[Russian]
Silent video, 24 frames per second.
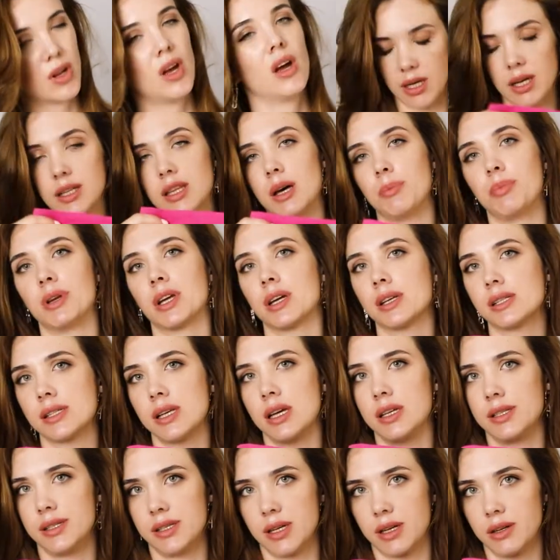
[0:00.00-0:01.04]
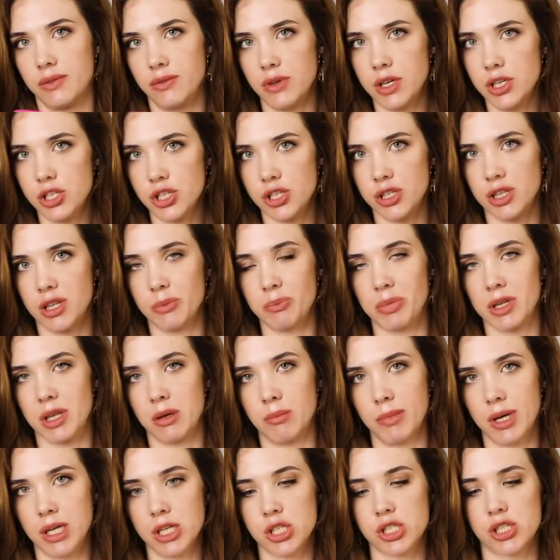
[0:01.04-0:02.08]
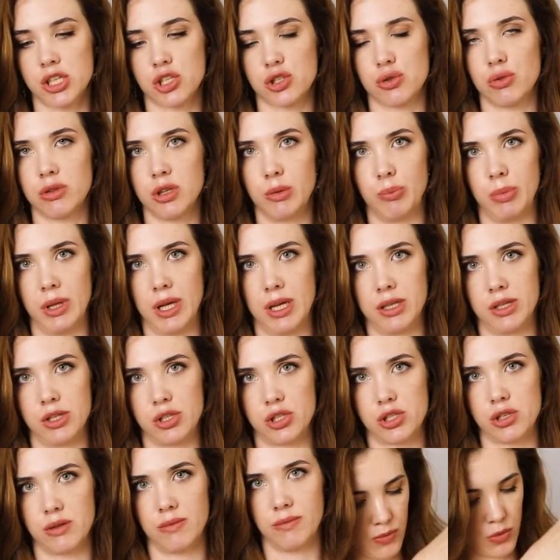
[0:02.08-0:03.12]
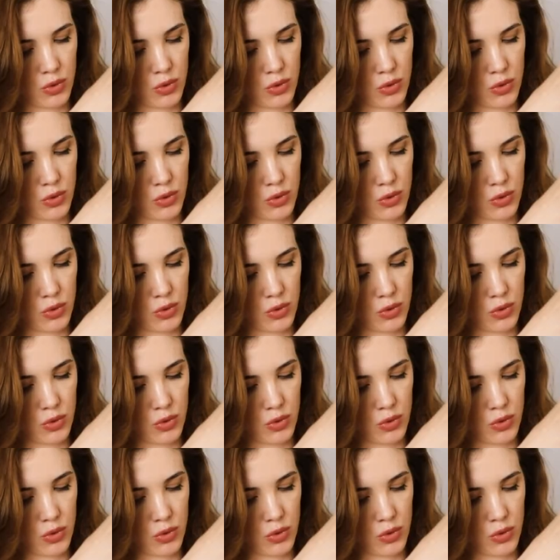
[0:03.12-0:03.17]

Когда прикасаешься к вещи, ты понимаешь, за что ты платишь.